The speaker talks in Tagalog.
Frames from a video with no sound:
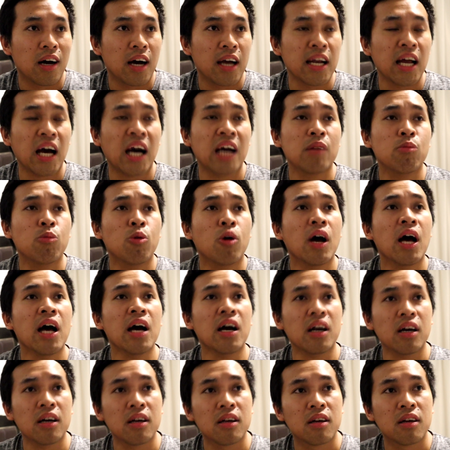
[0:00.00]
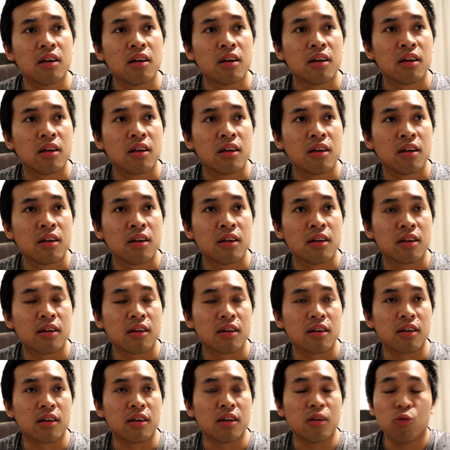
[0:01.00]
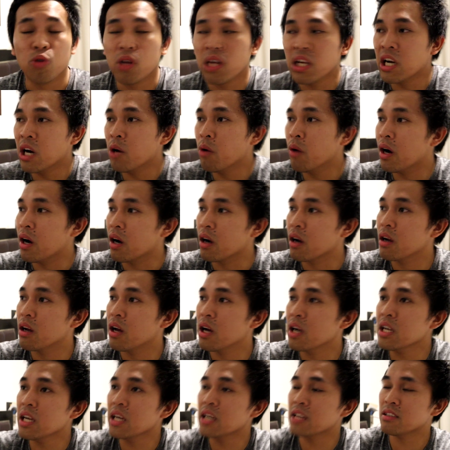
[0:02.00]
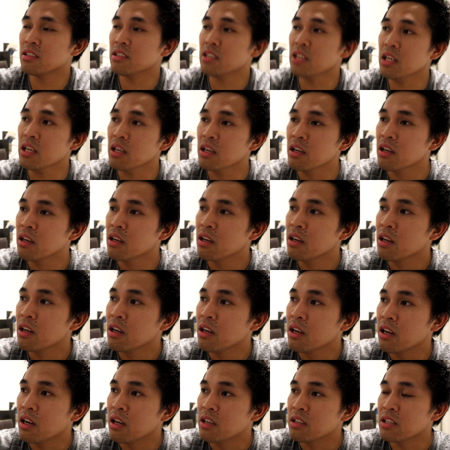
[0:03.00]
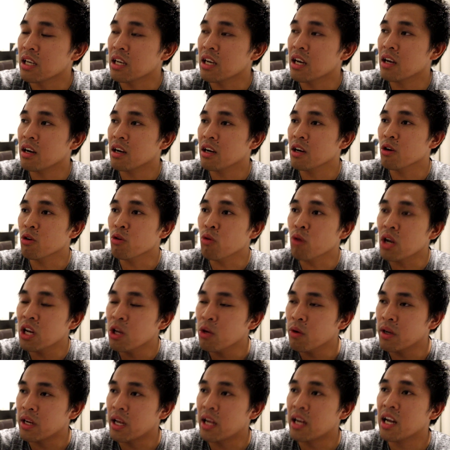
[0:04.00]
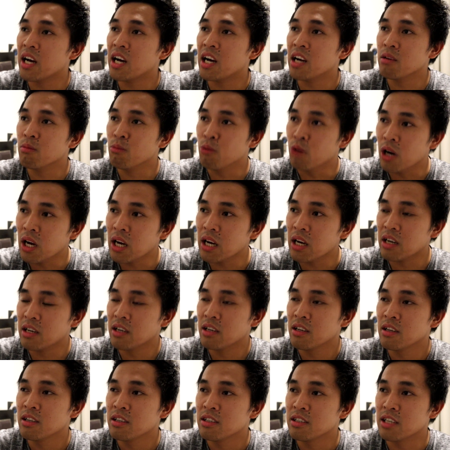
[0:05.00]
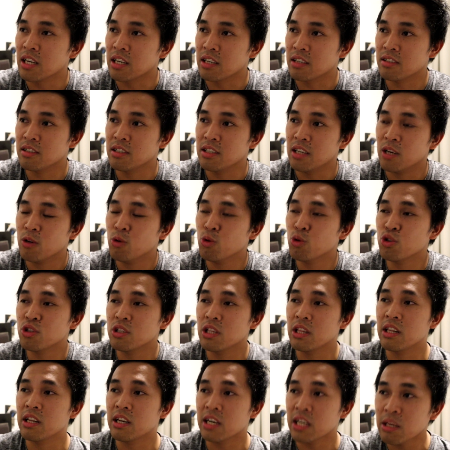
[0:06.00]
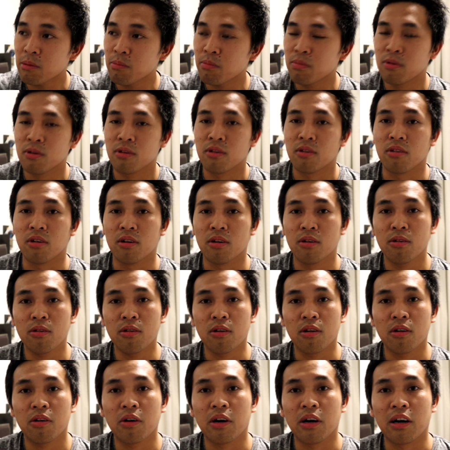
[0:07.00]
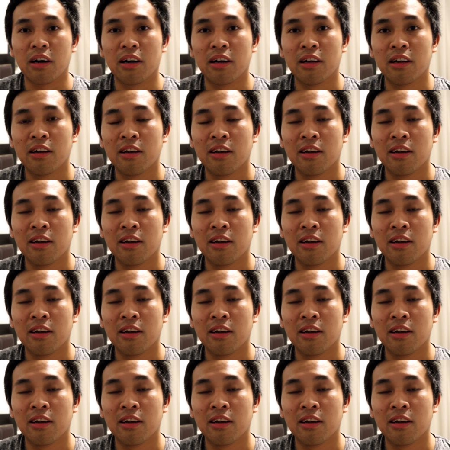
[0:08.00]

Anakan mo ak! Yung lingaw Agiat si. Sa ingarang ko, aliwan anakan mo ak. Siyak si Agustin Rib. Kung ko ah.